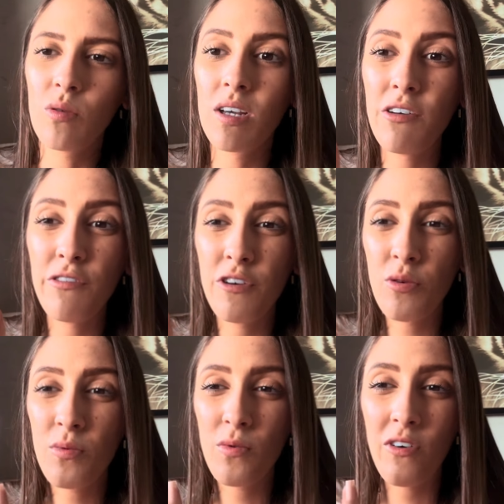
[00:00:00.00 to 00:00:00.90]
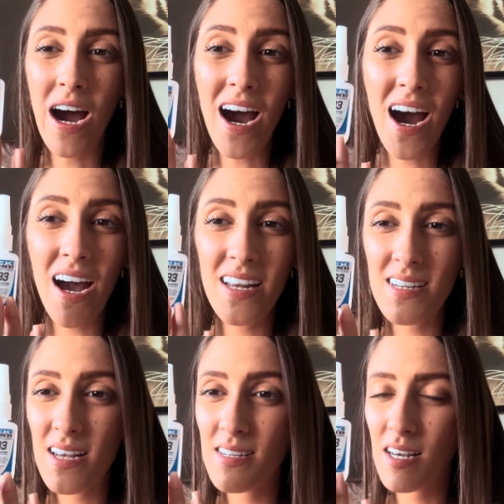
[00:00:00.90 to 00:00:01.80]
O Gui viu várias
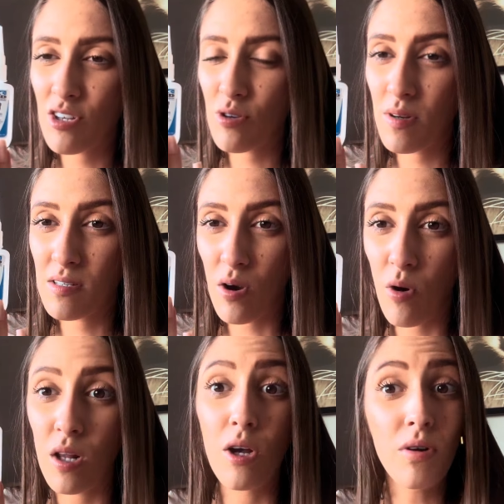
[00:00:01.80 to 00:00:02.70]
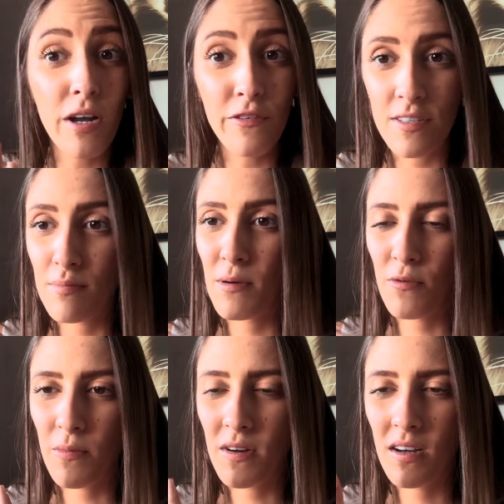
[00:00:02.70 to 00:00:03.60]
resenhas sobre essa cola. Eu quero fazer minha
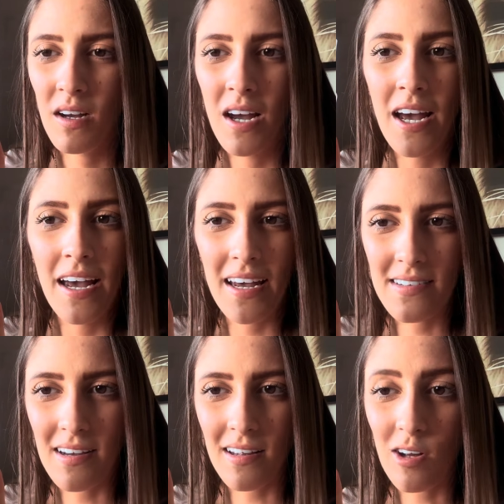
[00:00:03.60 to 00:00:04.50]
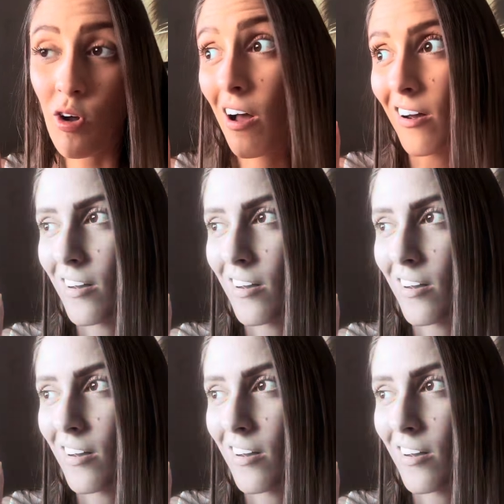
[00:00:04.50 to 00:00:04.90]
própria resenha da cola.